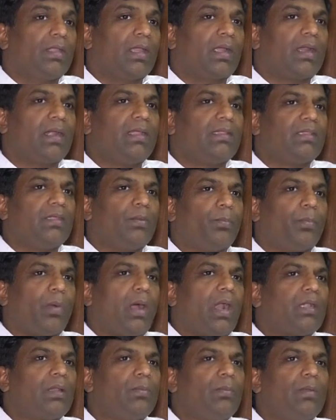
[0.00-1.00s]
ఎక్కడైతే
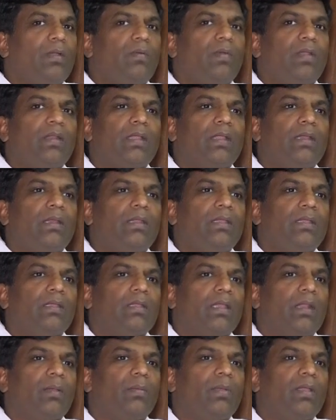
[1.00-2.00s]
బాటం లెవెల్కి వెళ్ళి
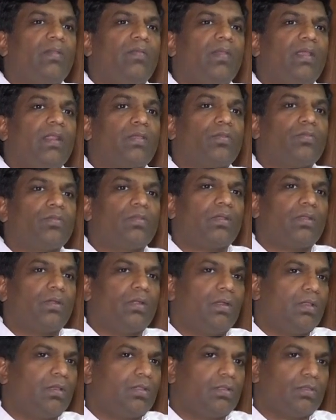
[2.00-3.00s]
ఎనభై వేల
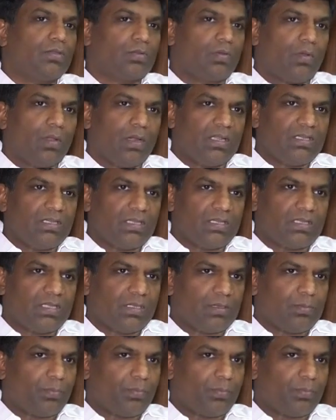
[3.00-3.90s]
క్యూసెక్ల నీరు తీసుకోవాలని చేసే